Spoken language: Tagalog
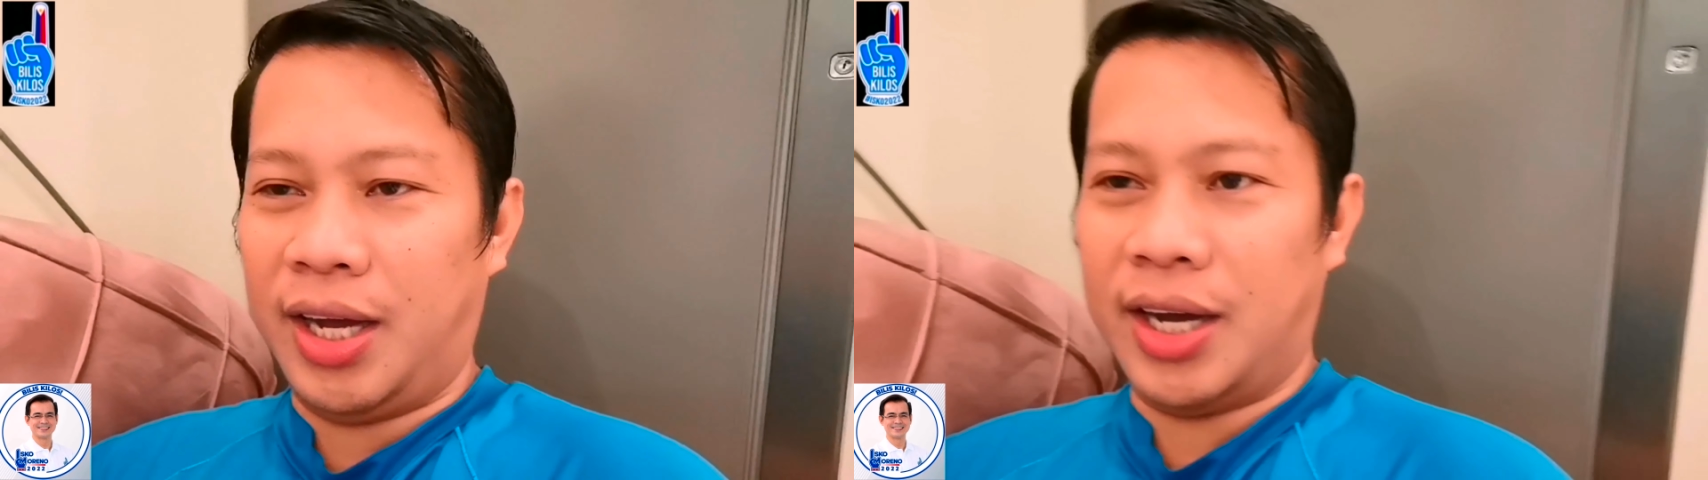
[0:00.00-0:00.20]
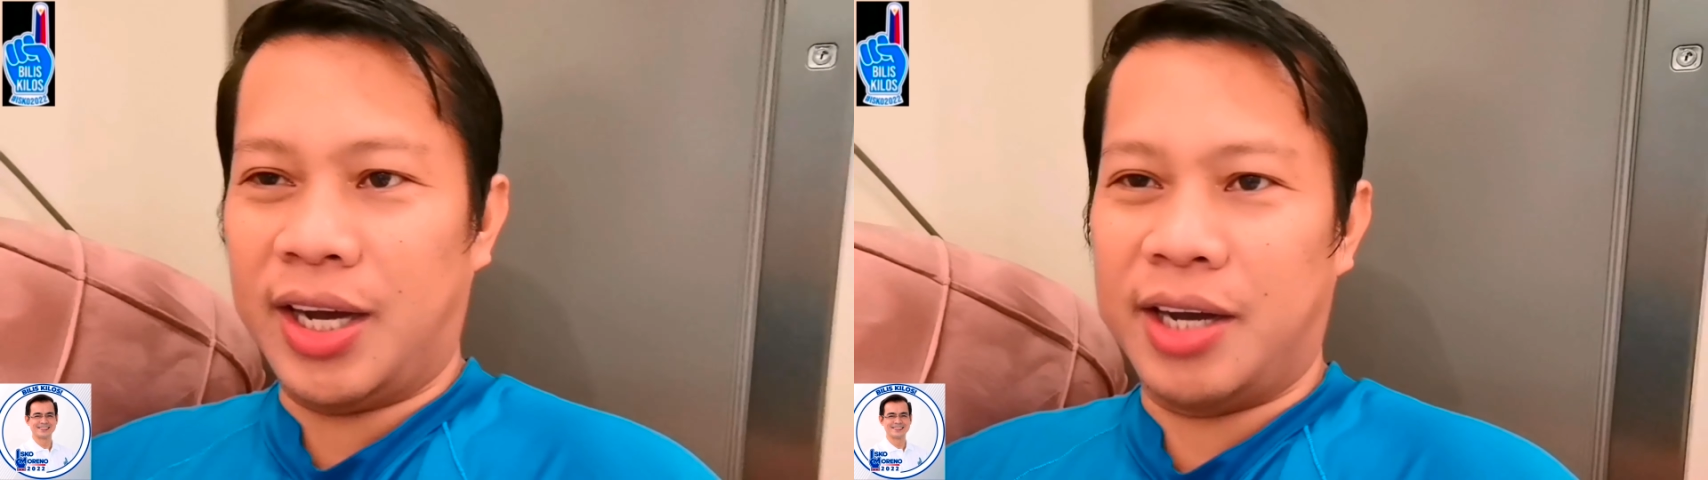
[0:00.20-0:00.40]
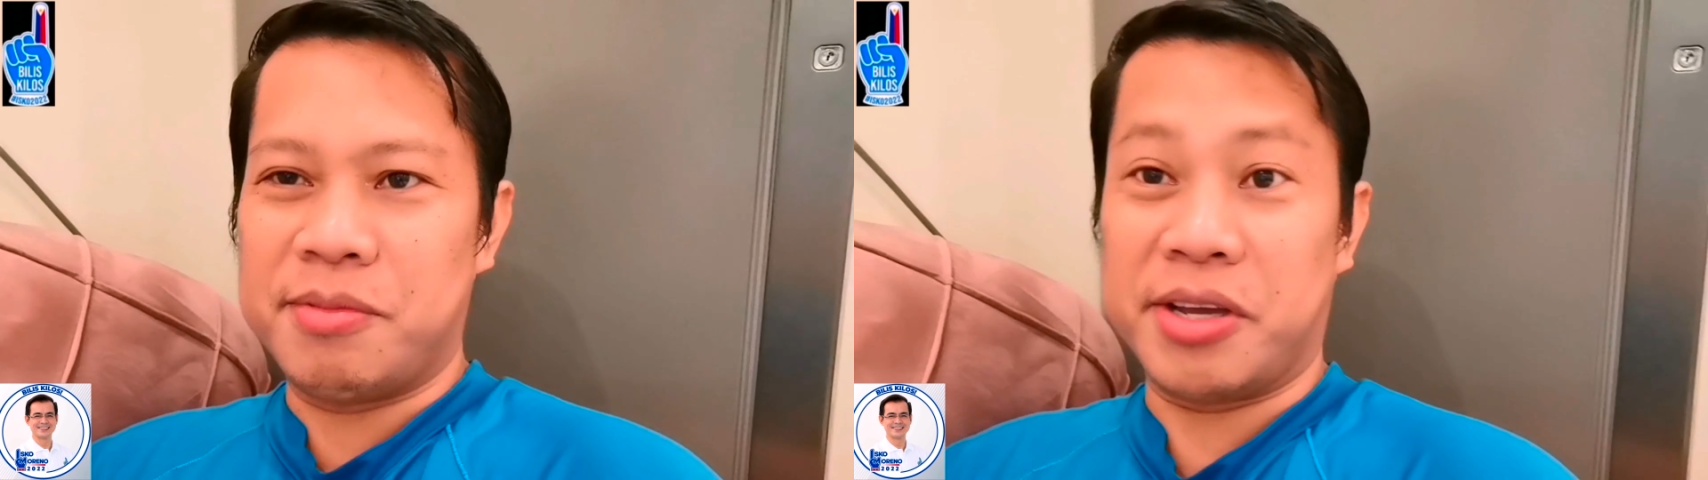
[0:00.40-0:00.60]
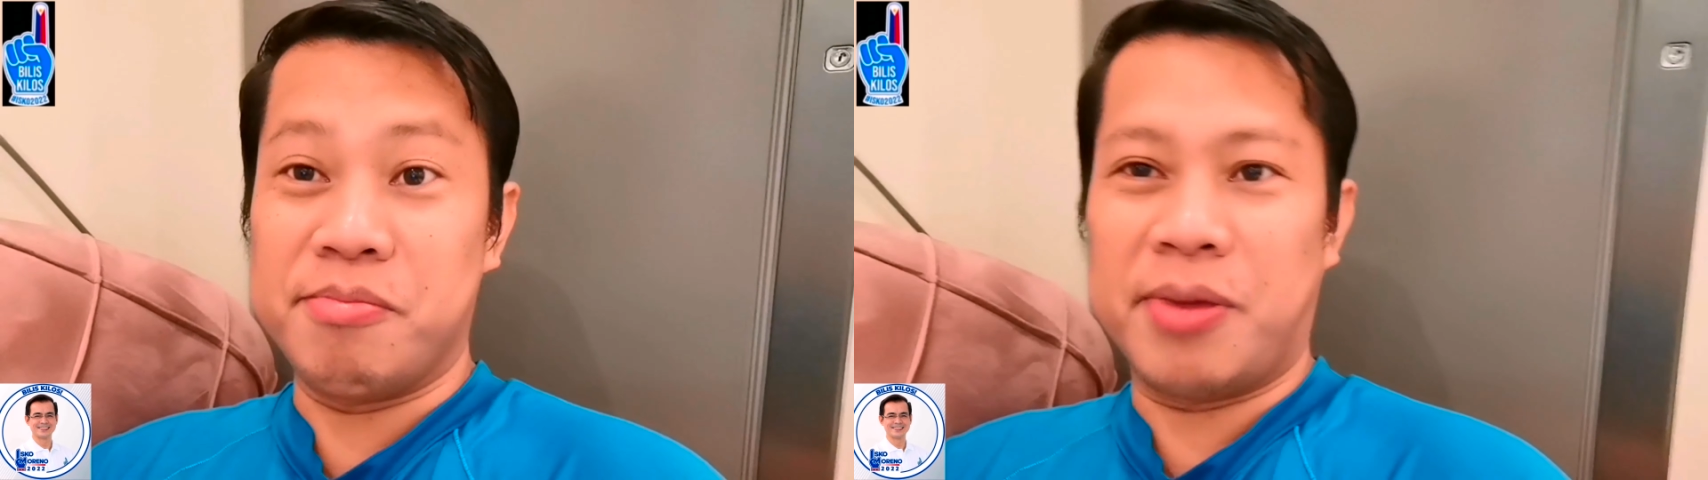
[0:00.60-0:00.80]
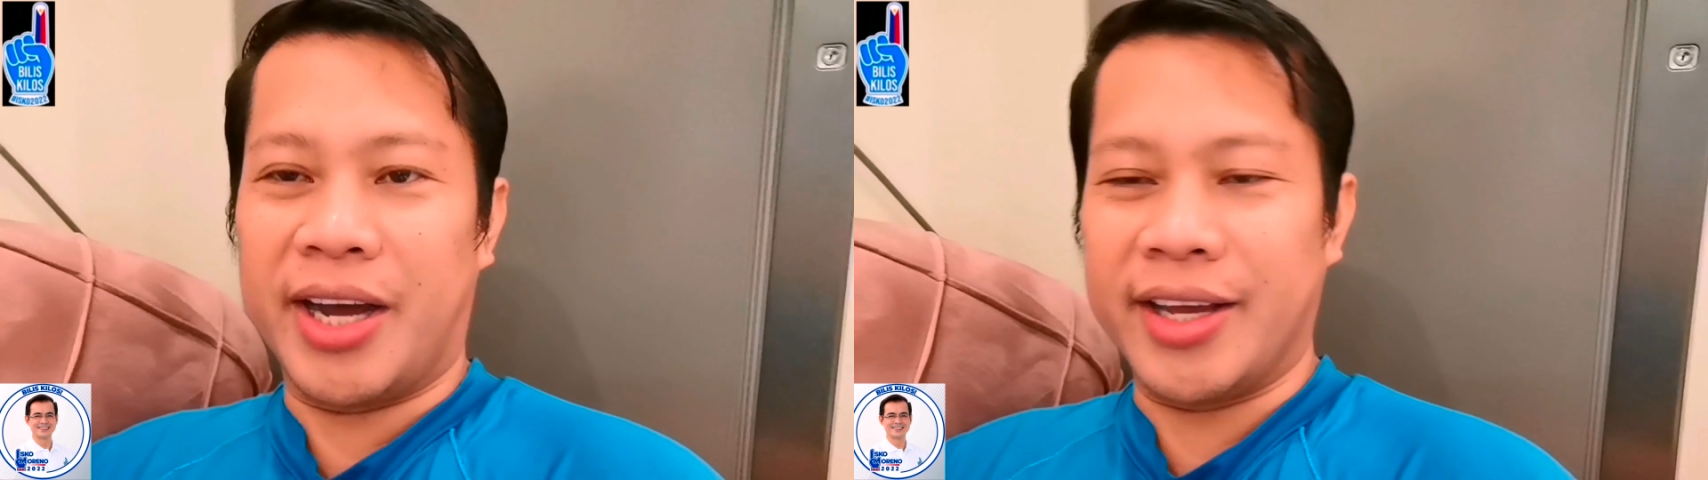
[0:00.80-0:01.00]
uh,
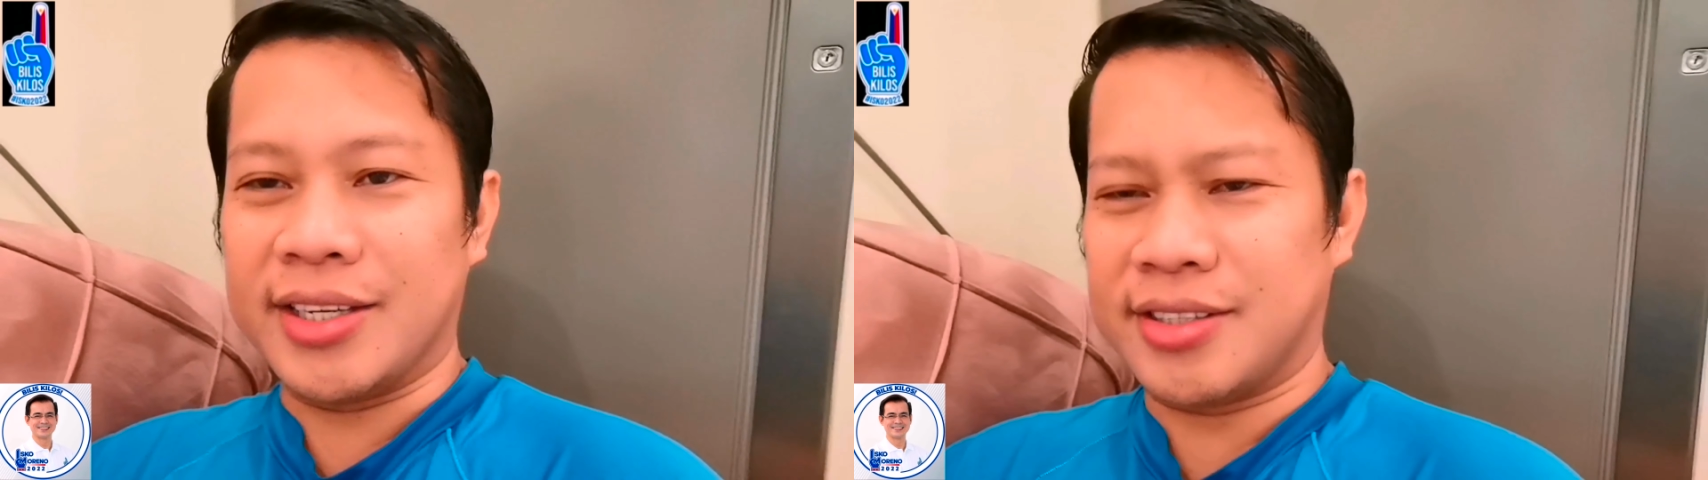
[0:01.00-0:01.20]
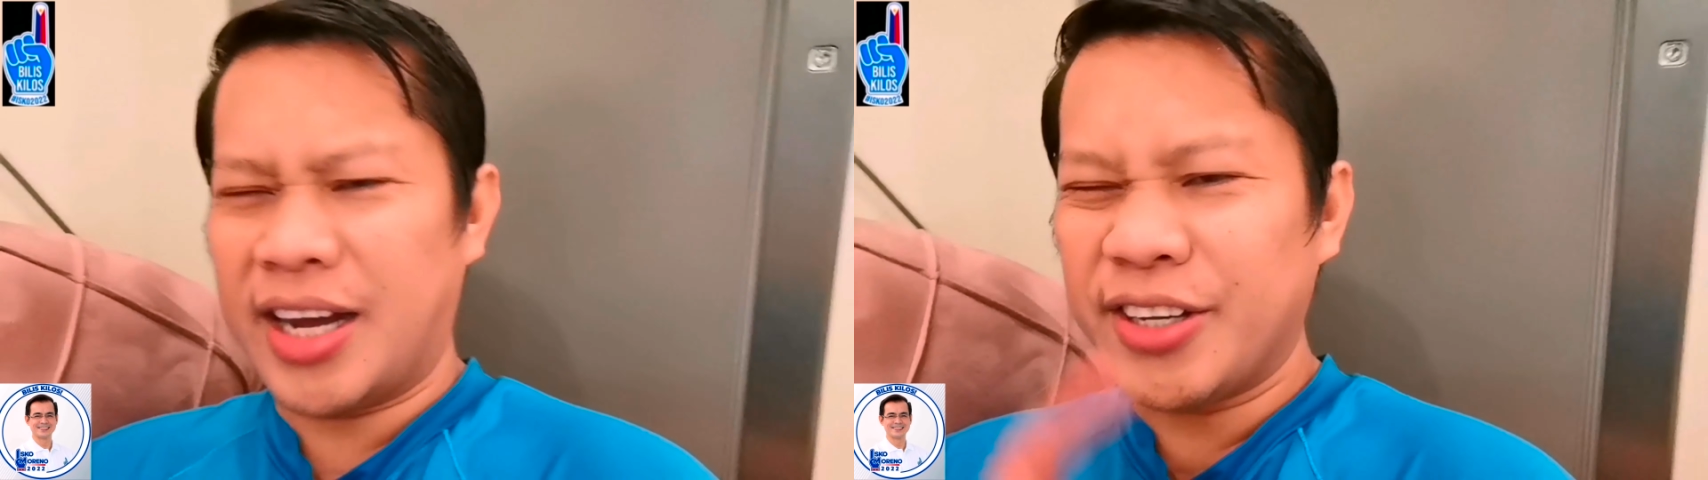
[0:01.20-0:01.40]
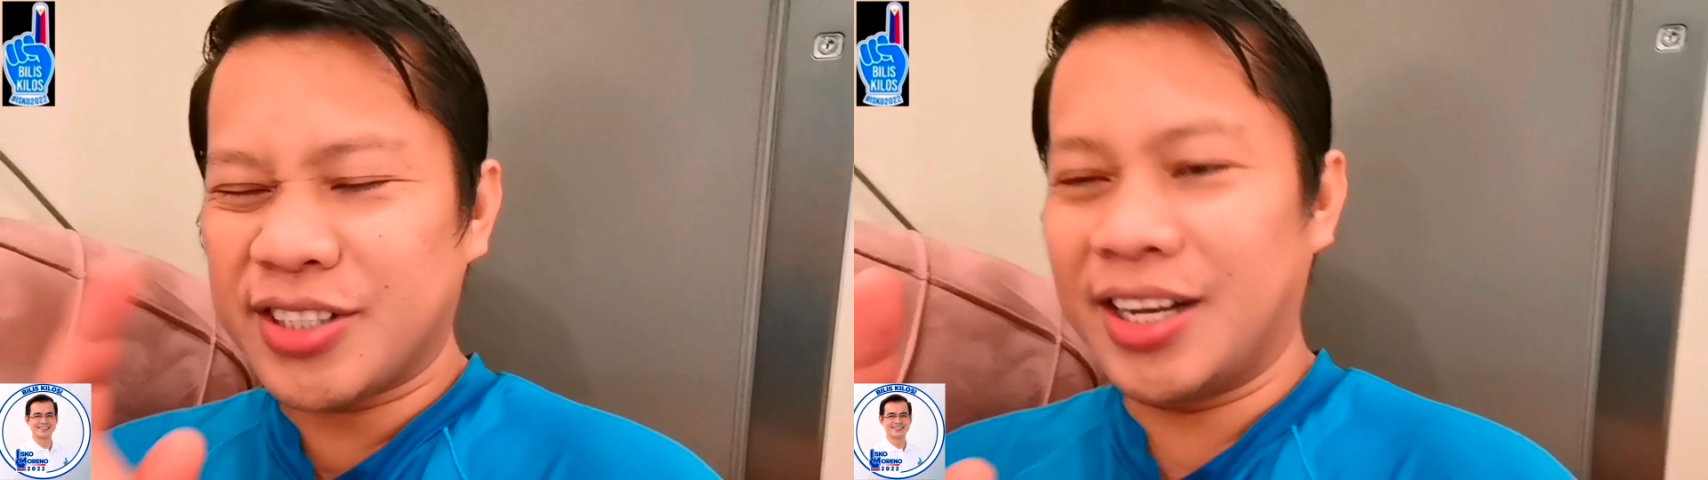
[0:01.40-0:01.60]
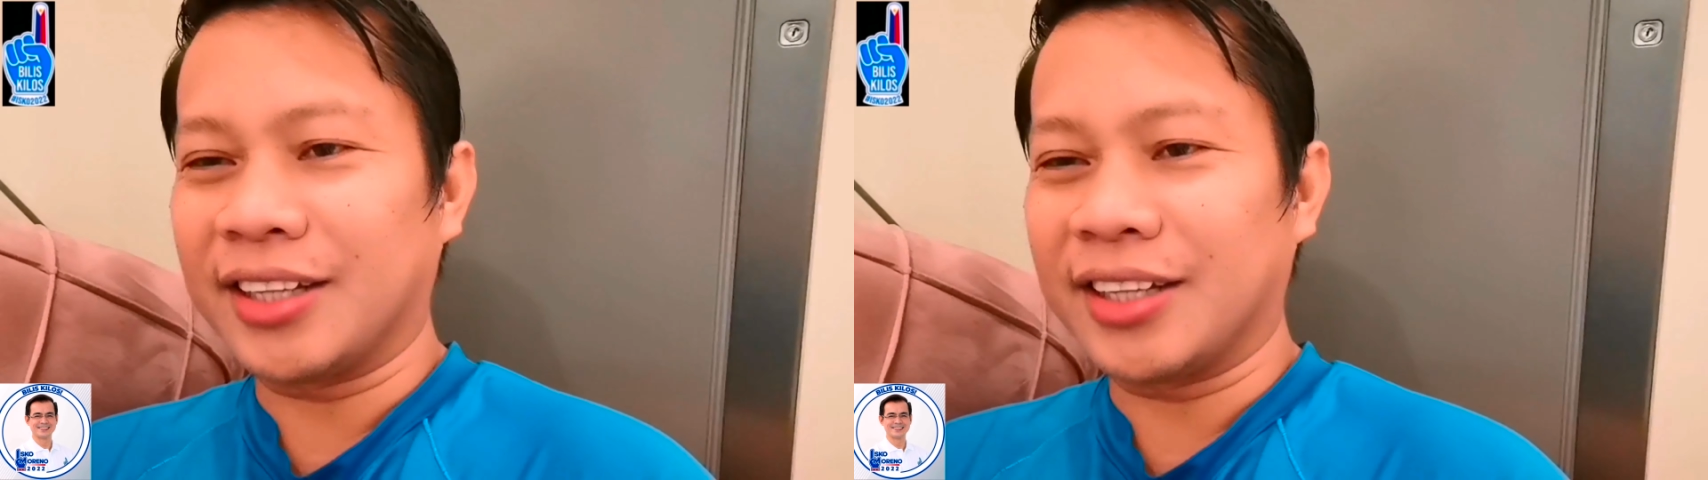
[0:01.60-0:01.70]
maging bias ayos